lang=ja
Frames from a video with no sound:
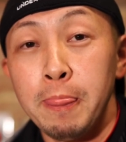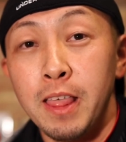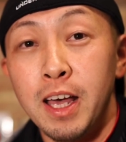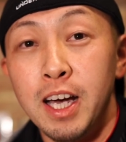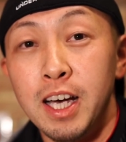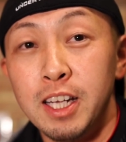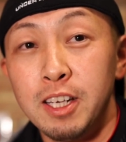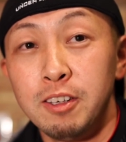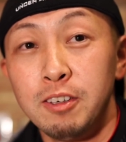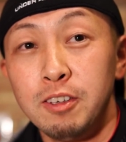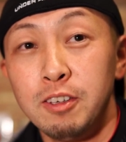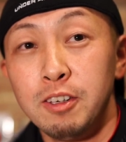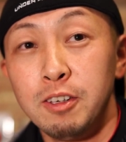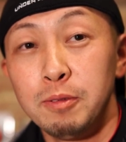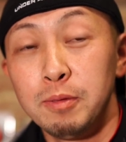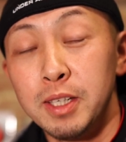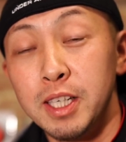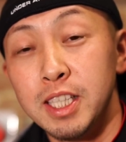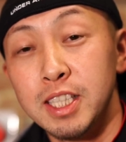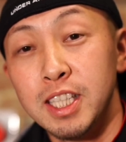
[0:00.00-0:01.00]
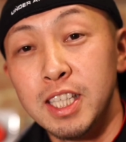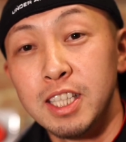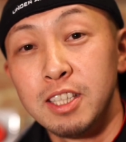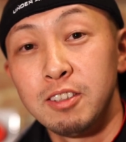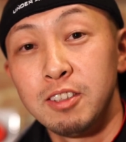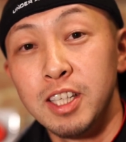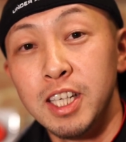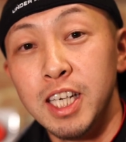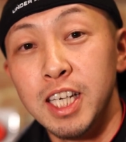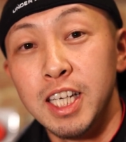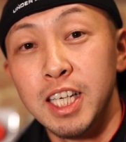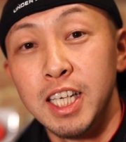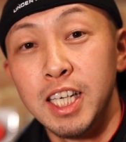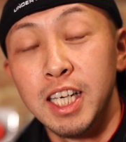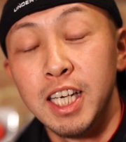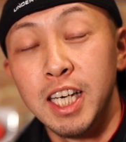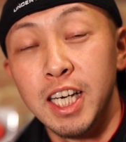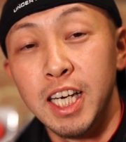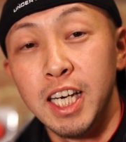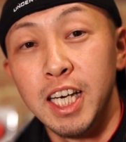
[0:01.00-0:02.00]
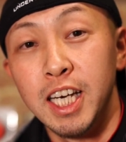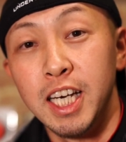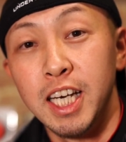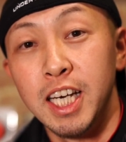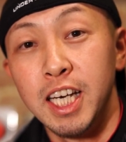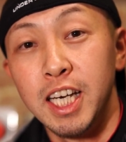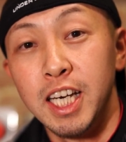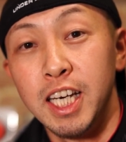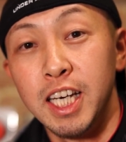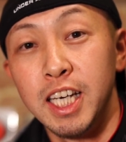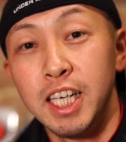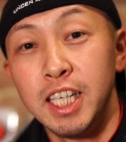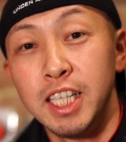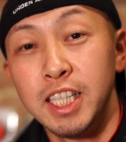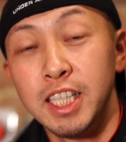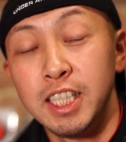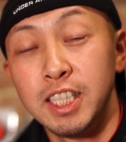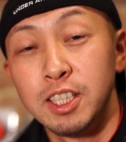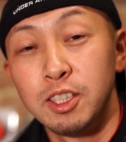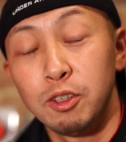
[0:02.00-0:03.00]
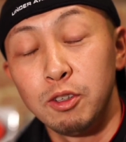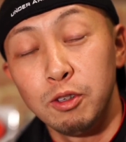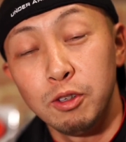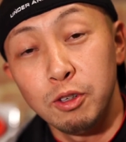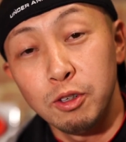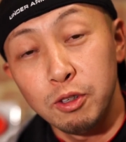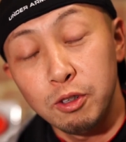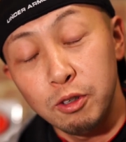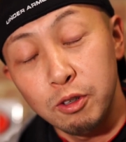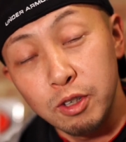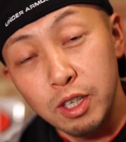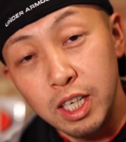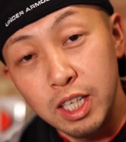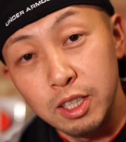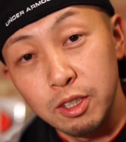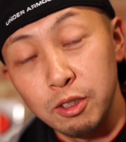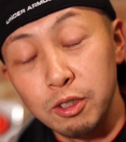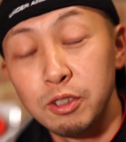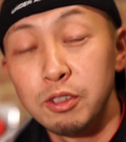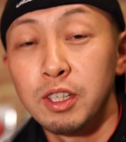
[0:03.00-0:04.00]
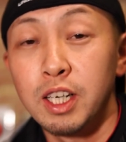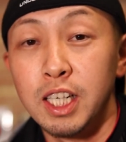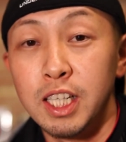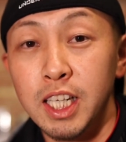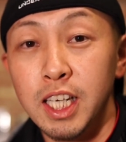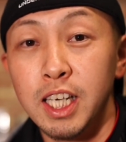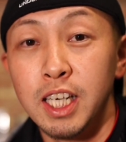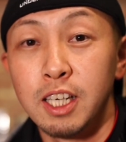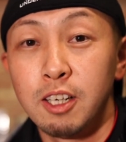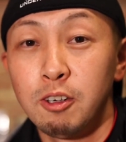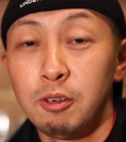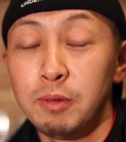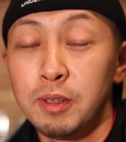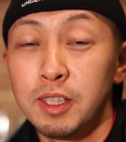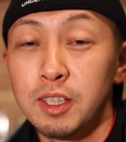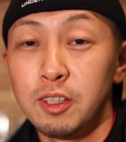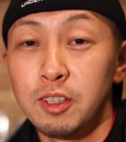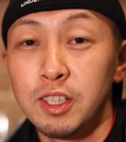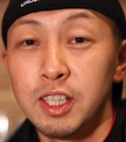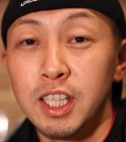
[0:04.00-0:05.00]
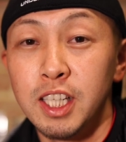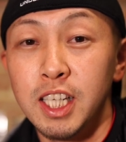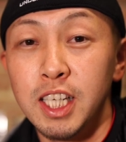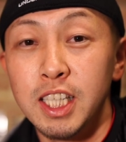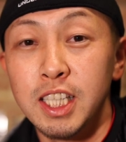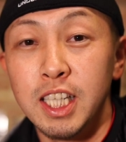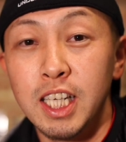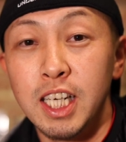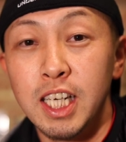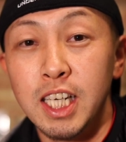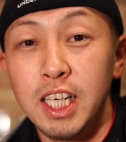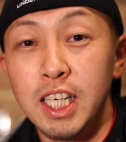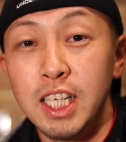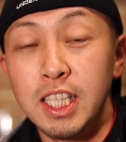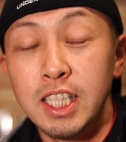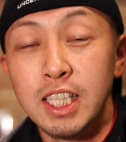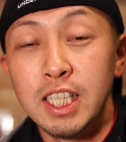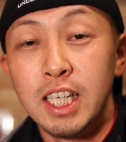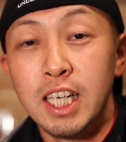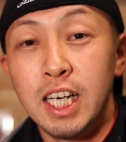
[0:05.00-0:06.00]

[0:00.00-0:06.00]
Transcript: あの皆さんとね、えー、情報交換というかね、コメントいただいたら、